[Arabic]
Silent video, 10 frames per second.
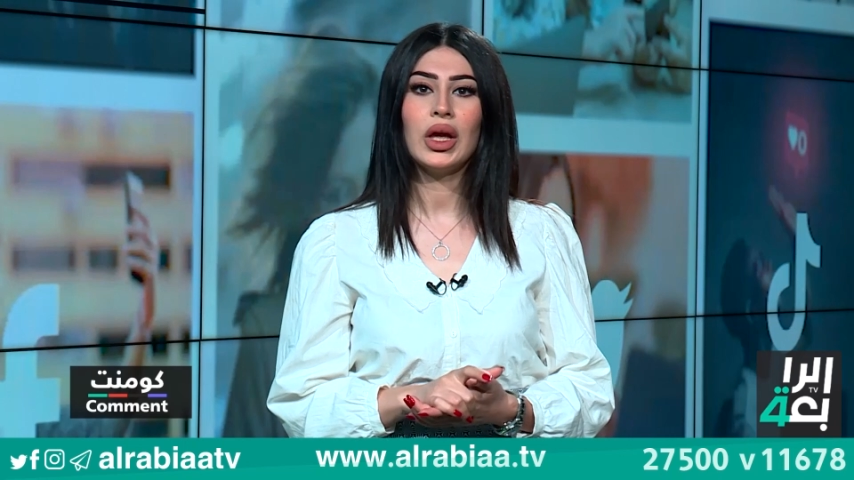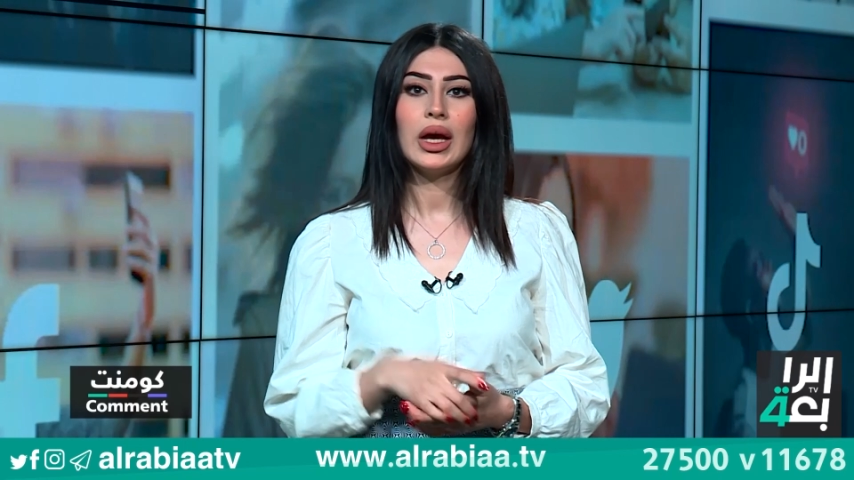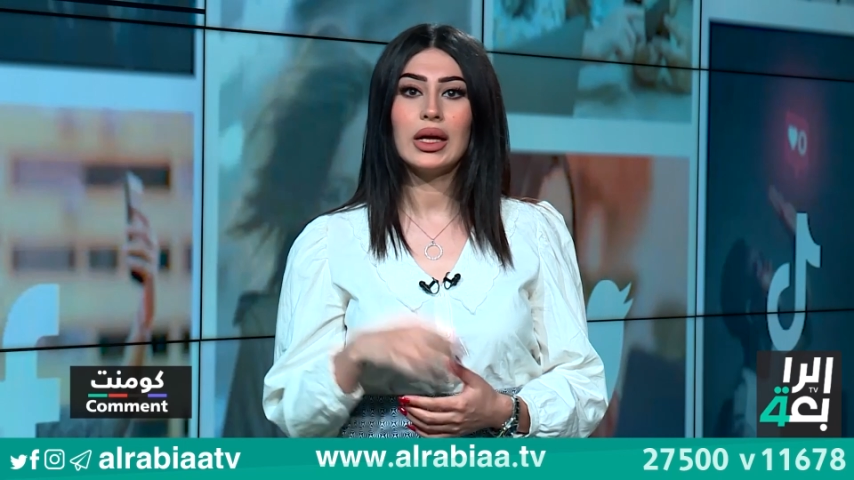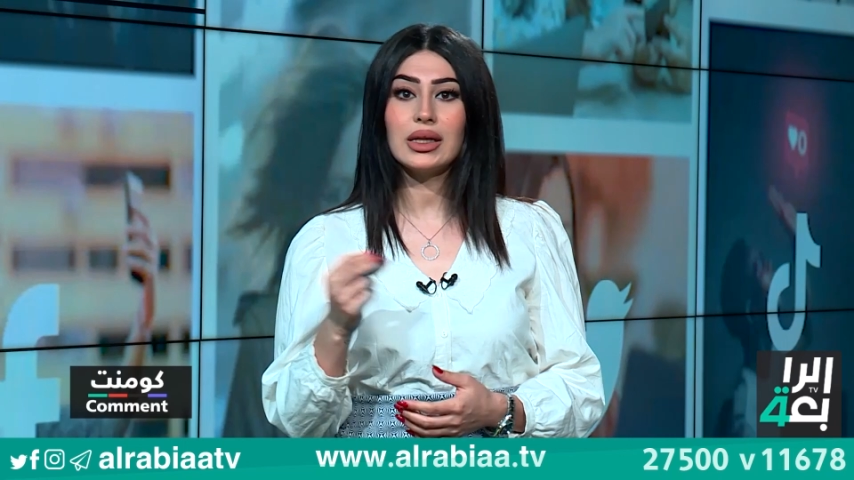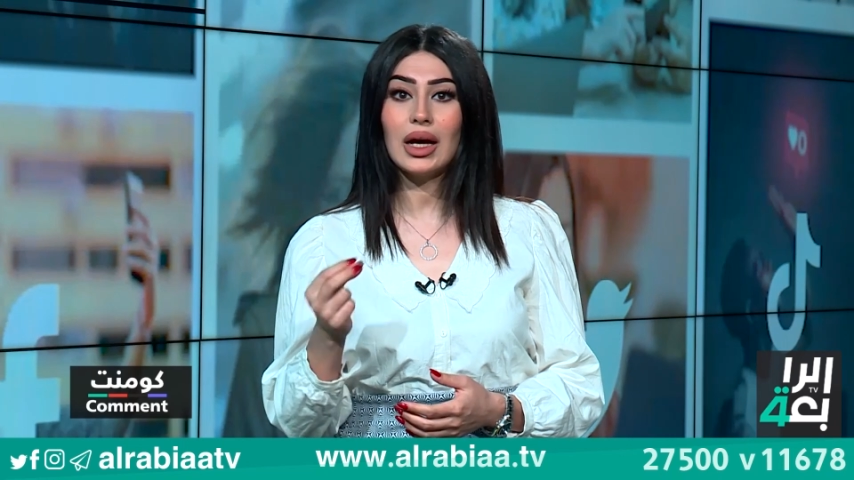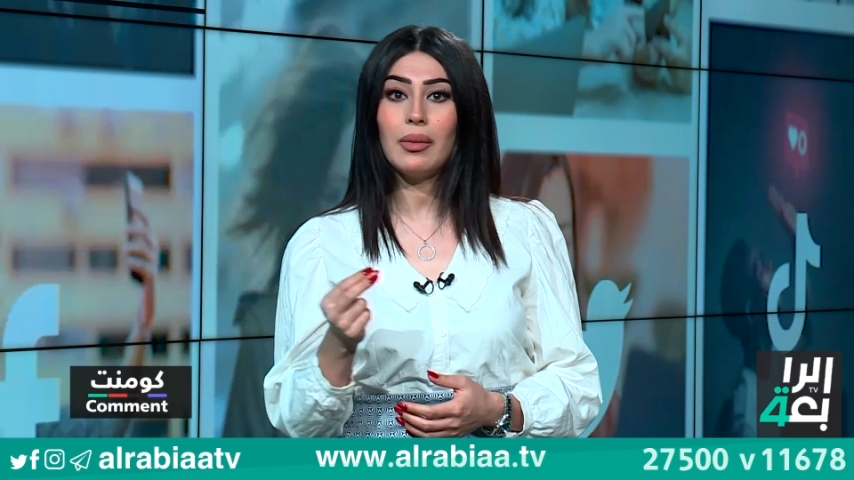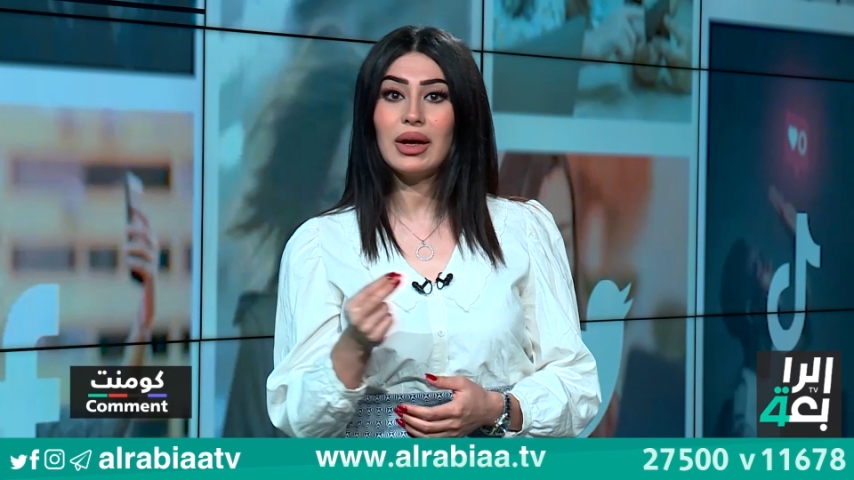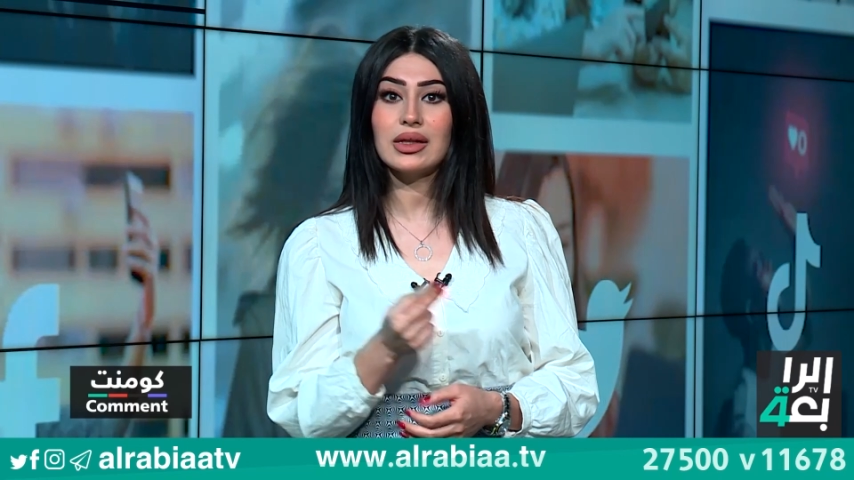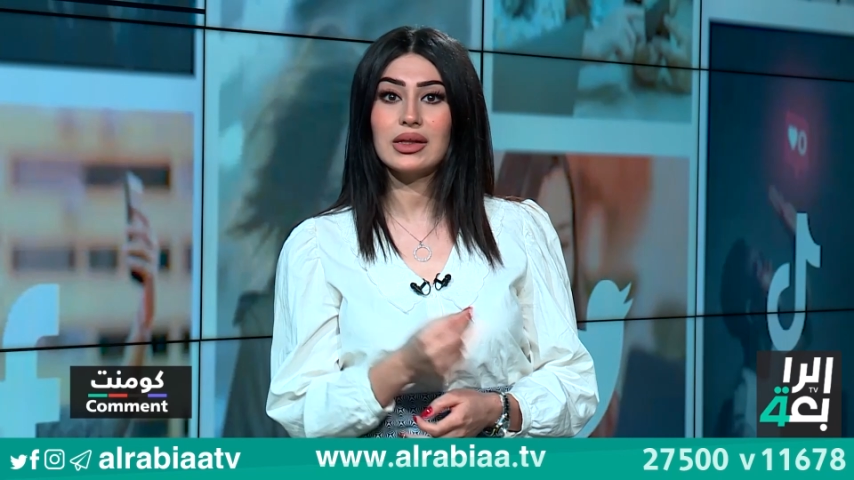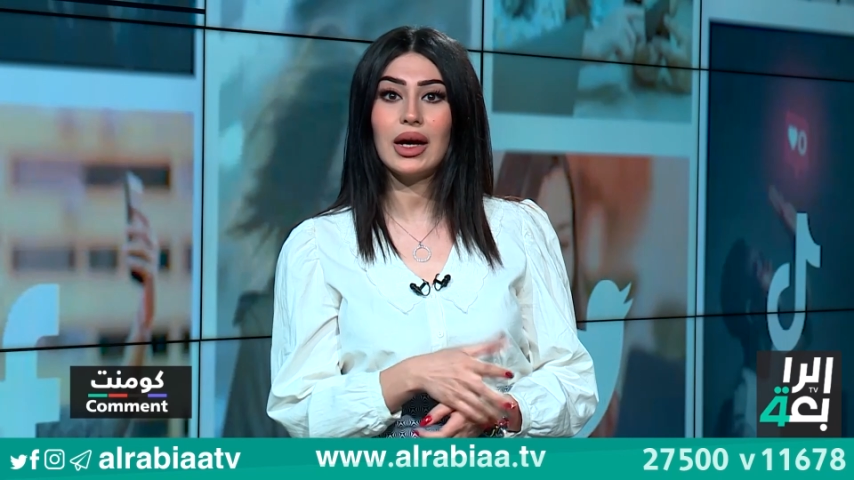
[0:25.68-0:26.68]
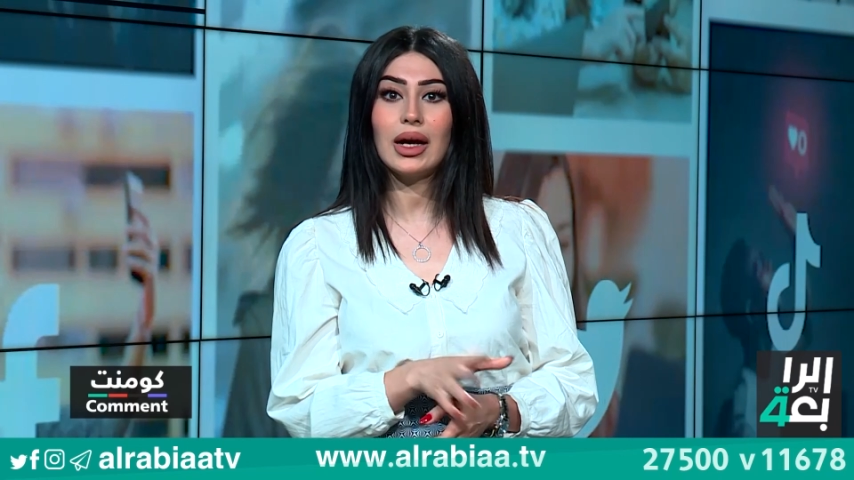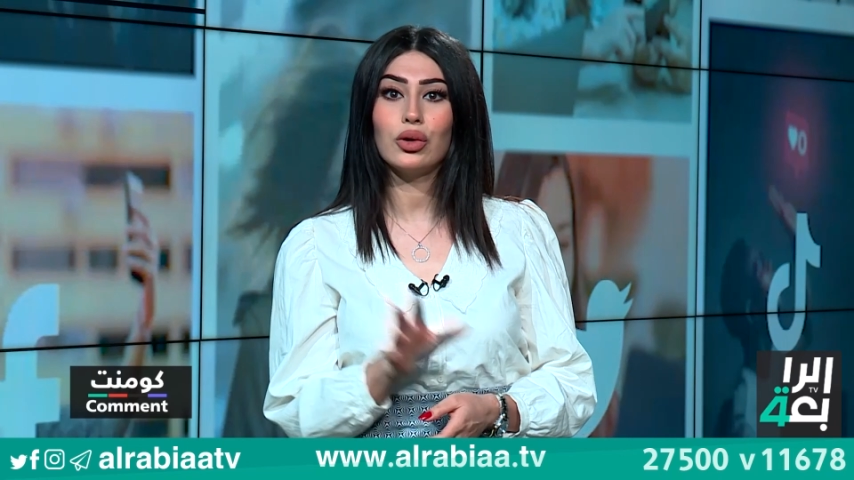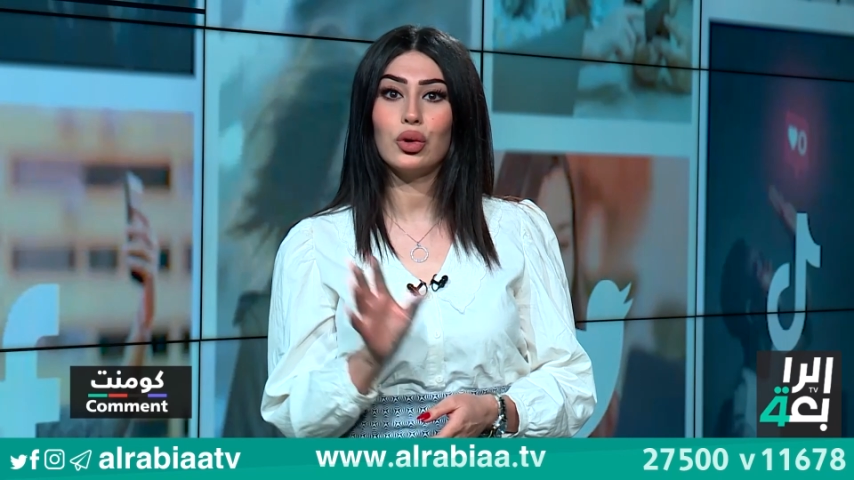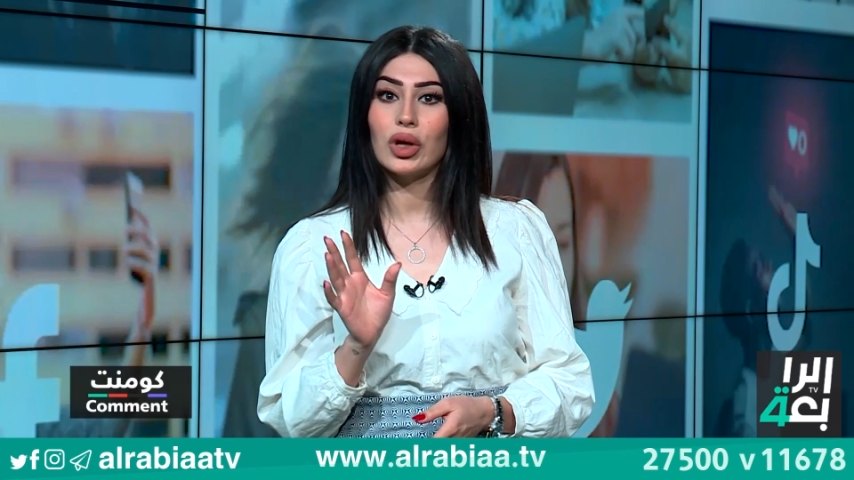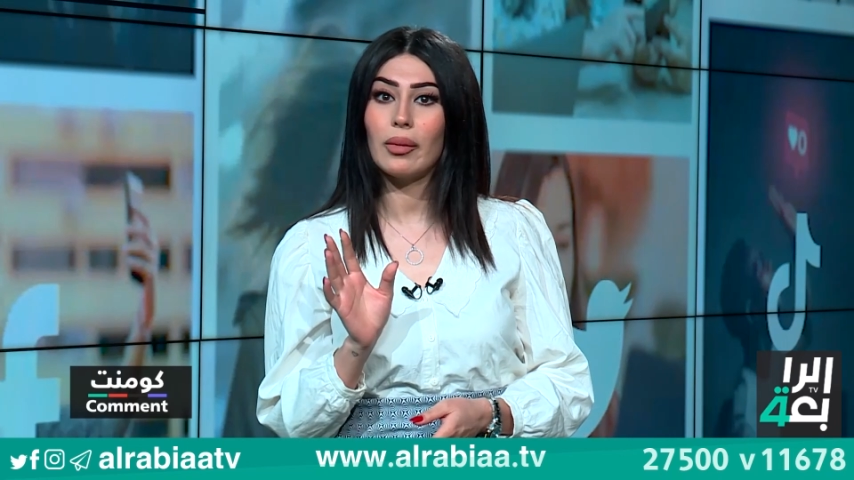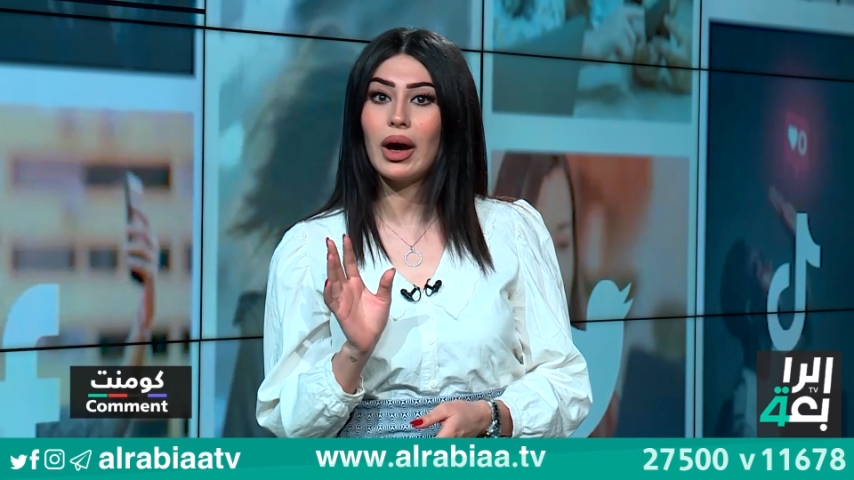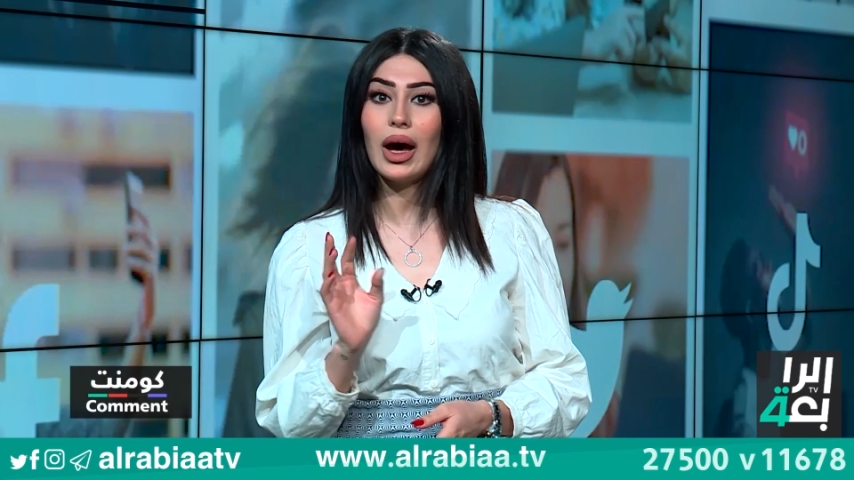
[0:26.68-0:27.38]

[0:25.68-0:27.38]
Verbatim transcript: انتخابات اتحاد الادباء